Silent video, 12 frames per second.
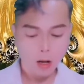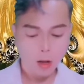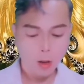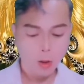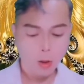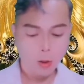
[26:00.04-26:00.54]

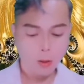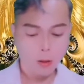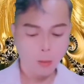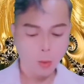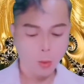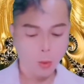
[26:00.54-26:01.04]
Tôi không thể cứ
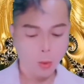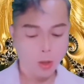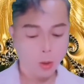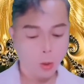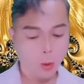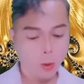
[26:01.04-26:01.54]
mãi một mực
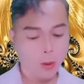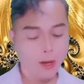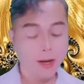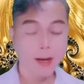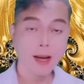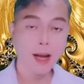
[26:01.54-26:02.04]
ở
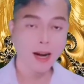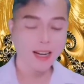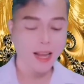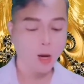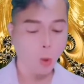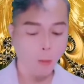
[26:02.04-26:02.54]
cái nơi này
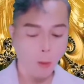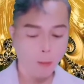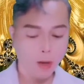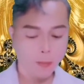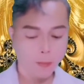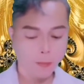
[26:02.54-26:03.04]
cùng danh sống cả
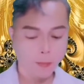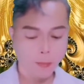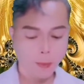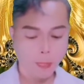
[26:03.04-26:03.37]
một đời đến già đến